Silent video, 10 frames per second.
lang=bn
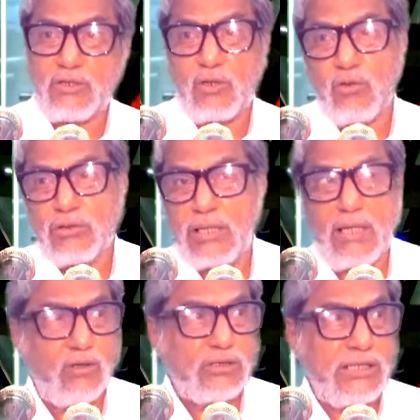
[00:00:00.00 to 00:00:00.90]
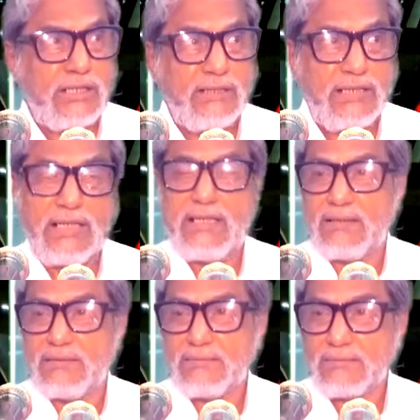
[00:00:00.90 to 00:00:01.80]
যে তখন তারা অস্বীকৃতি
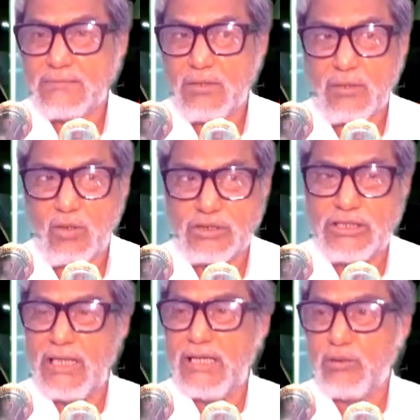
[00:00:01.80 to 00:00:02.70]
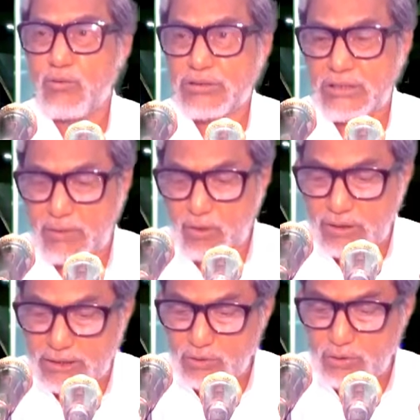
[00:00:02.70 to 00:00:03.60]
অস্বীকারই করছে বা
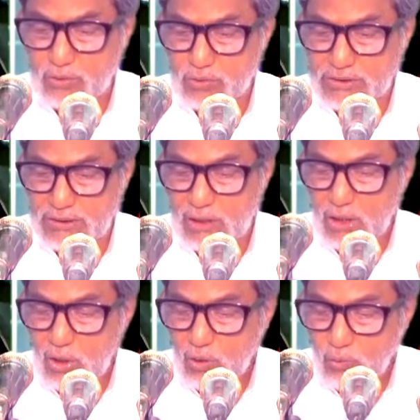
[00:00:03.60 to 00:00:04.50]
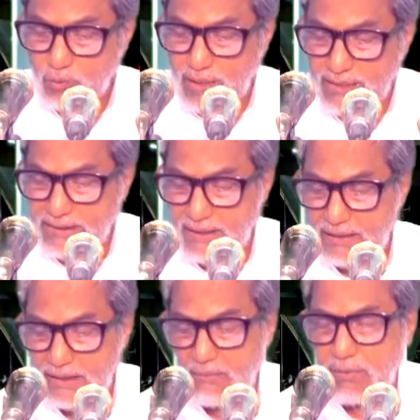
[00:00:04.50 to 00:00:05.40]
অগ্রাহ্যই করছে উলাইক
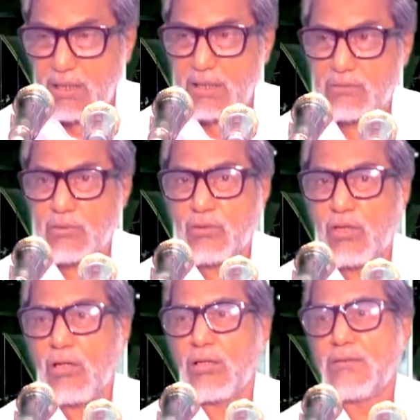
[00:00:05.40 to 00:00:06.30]
আলাইহিম লানাতুল্লাহ